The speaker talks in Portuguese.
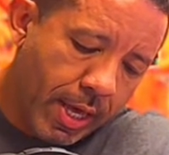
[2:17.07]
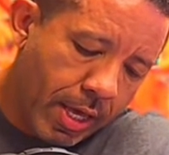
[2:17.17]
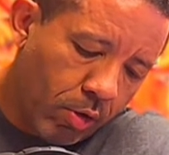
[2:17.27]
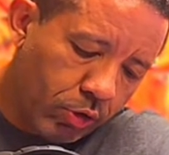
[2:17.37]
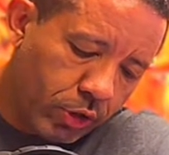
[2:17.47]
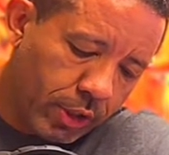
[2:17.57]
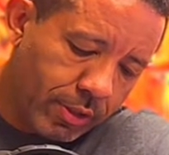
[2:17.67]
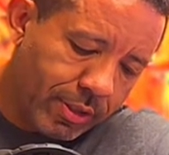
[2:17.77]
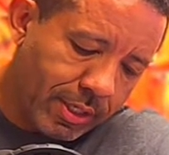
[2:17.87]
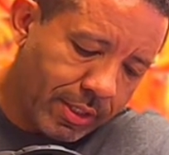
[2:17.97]
Eu
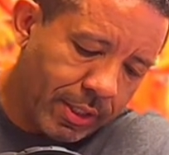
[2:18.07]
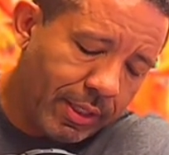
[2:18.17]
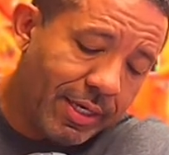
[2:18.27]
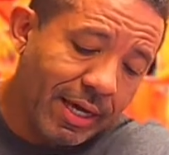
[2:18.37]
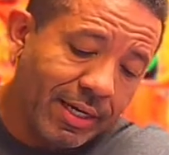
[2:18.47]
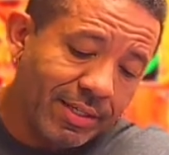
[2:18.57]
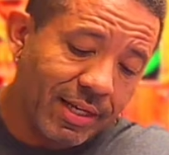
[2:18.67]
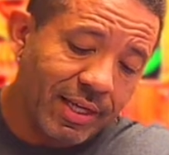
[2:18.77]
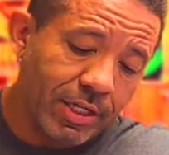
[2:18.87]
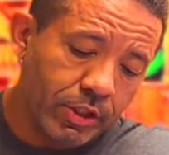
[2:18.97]
disse aqui, e aliás a
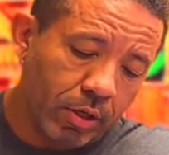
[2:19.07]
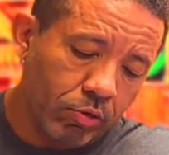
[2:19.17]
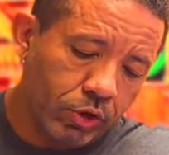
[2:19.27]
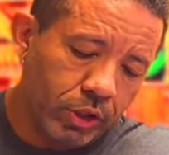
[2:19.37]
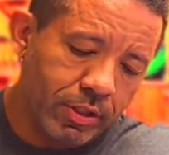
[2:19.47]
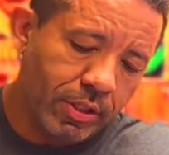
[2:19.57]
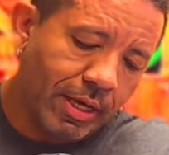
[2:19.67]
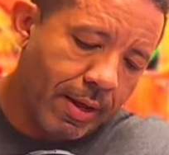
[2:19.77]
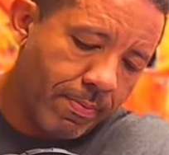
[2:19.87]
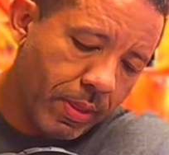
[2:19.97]
questão disse,
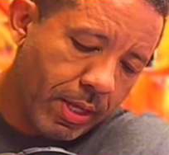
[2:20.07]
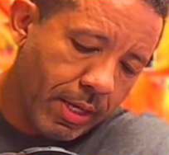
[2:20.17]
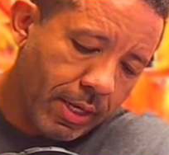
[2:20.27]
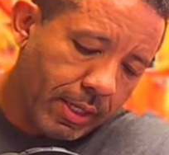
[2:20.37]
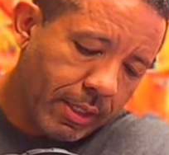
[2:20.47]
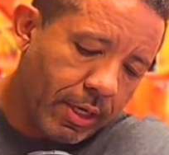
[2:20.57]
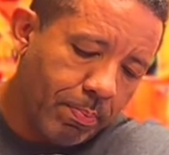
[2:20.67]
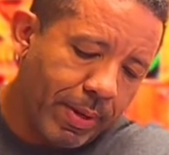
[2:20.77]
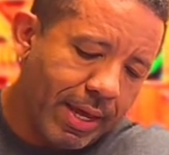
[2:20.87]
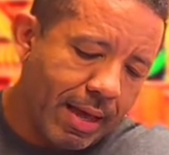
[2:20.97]
tá? Que
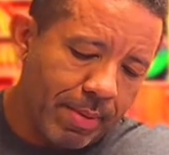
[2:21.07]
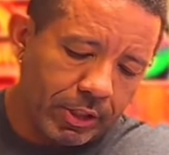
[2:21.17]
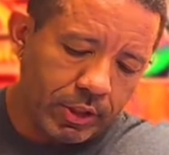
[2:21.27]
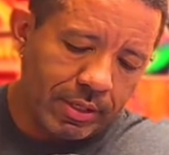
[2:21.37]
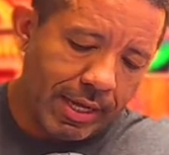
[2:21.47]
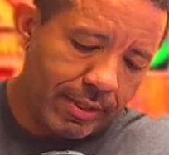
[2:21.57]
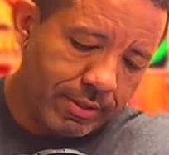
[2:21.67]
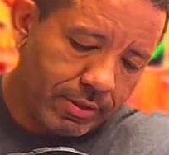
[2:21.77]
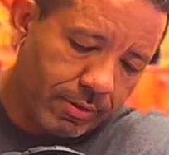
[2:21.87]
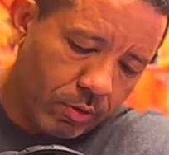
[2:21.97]
PA mede
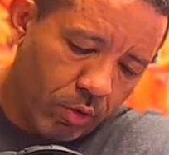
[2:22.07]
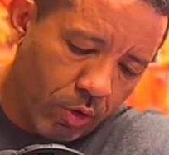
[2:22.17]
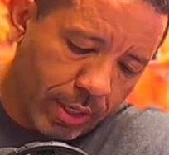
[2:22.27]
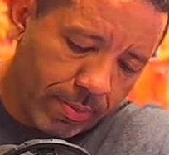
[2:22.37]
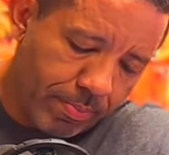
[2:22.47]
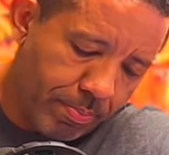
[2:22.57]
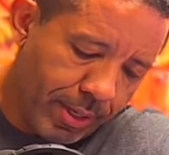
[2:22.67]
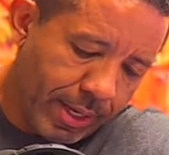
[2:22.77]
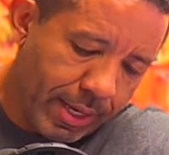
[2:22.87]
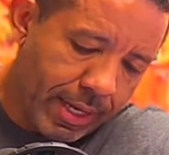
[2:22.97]
10. Ora,
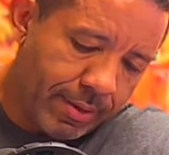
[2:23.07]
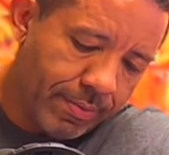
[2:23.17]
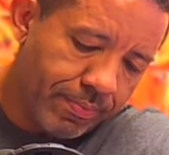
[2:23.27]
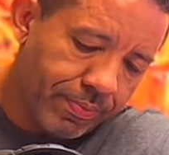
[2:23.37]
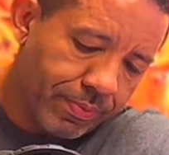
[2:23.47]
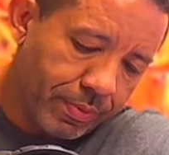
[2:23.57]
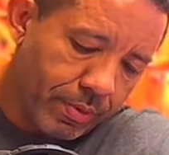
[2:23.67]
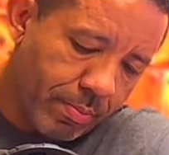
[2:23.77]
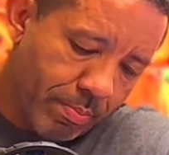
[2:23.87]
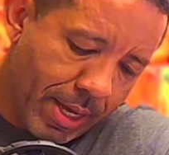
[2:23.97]
PA
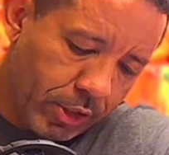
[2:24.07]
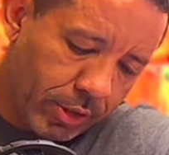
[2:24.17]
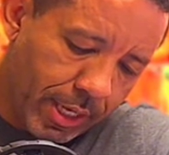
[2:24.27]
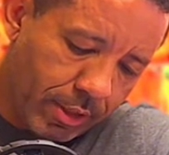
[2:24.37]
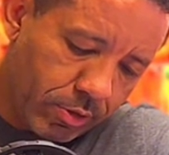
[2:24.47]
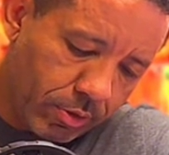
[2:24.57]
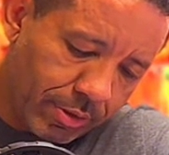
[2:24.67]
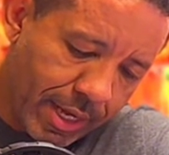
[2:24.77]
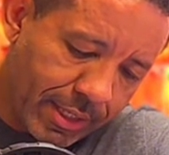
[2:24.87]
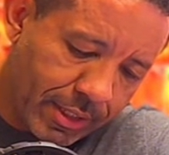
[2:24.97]
mede 10. Ó.
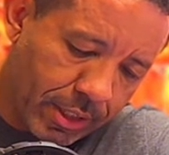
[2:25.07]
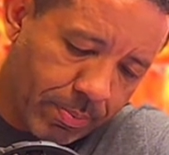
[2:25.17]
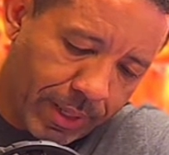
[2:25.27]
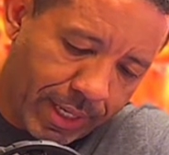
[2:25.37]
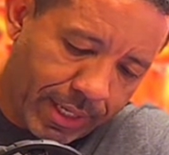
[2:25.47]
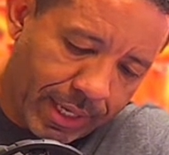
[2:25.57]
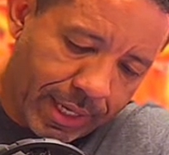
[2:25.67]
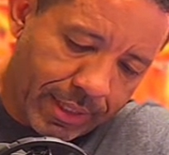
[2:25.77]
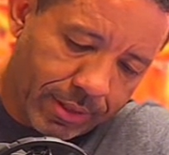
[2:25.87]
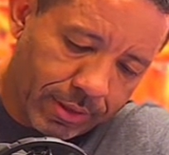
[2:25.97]
Daqui para
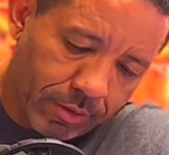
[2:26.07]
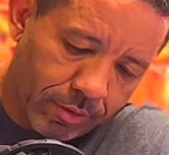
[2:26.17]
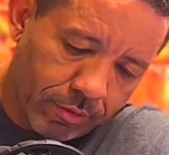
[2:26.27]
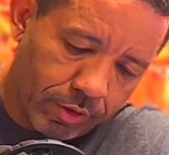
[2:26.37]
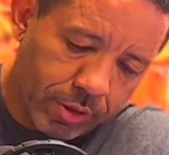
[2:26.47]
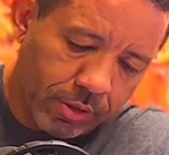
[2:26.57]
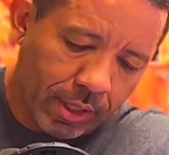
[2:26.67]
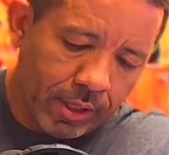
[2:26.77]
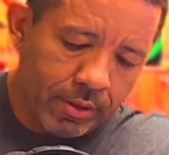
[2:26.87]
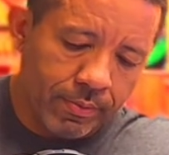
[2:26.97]
cá você
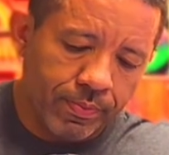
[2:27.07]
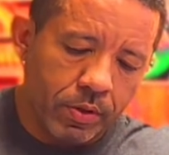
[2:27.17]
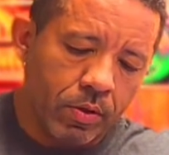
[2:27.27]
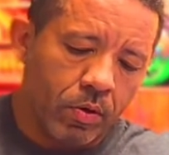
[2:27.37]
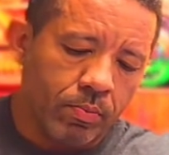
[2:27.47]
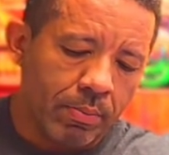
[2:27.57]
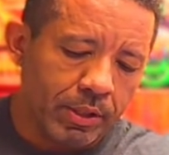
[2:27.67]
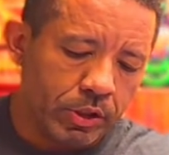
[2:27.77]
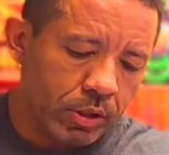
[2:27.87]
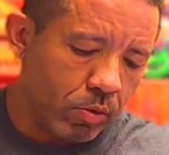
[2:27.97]
tem uma
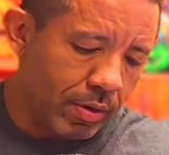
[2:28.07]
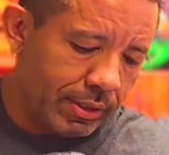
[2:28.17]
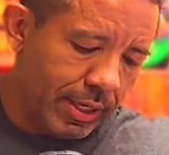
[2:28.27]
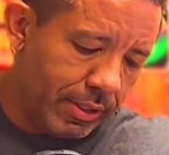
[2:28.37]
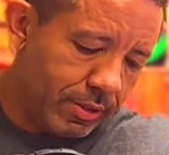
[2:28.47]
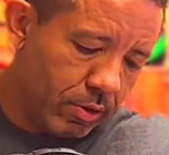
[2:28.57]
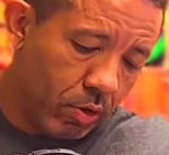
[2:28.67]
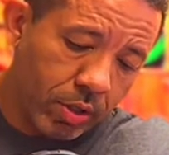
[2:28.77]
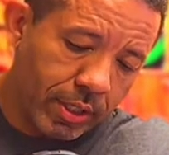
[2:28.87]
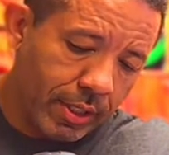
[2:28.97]
medida igual a 10.
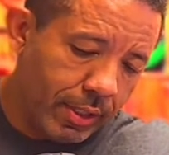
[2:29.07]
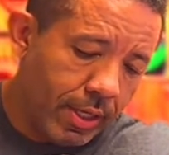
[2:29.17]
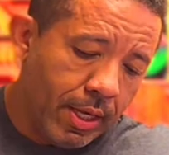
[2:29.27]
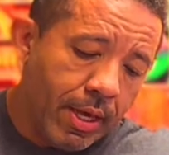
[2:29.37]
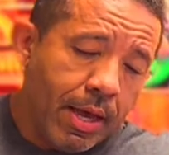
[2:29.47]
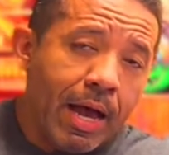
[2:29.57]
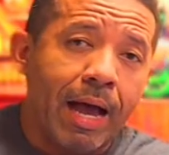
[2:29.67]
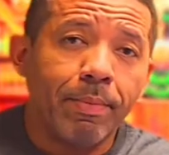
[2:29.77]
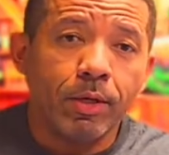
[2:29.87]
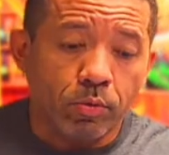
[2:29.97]
Ok.
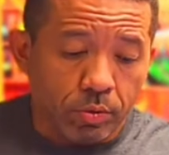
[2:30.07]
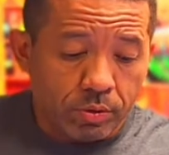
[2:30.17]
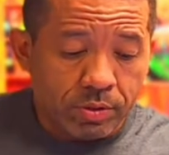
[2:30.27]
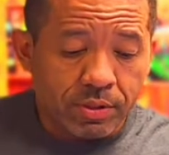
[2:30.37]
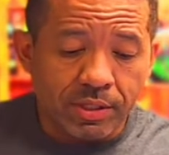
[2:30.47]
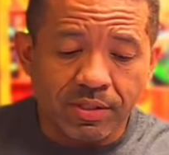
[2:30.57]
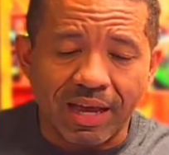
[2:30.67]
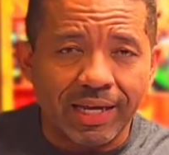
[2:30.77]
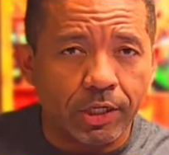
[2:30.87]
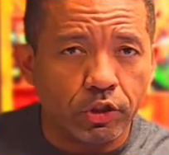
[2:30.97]
Amigo, se
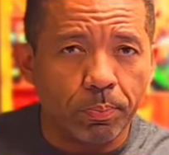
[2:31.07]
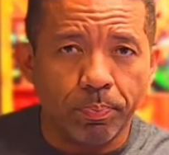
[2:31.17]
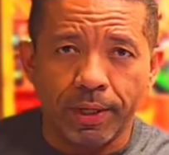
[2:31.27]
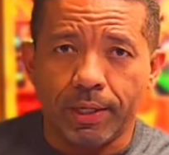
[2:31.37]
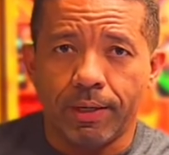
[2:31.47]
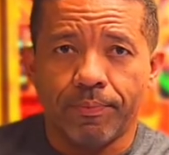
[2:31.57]
sair de P